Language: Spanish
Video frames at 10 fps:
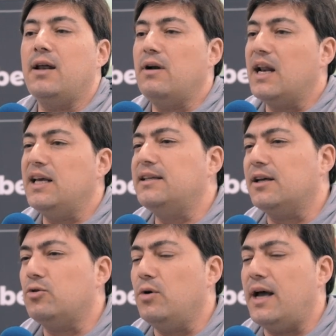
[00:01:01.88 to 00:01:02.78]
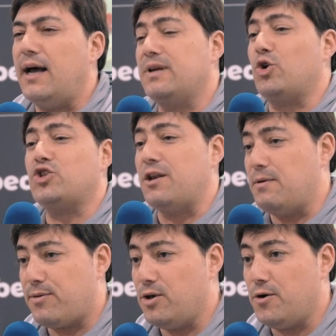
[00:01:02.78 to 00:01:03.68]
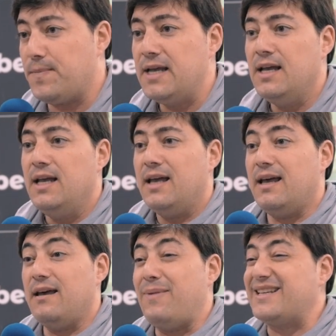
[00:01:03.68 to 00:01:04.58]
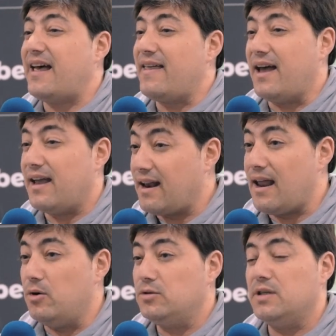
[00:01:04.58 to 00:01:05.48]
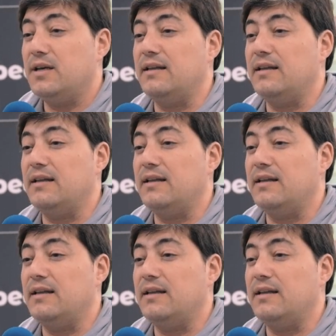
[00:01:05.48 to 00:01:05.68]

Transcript: en una arquitectura microservicio eh, basada en cloud,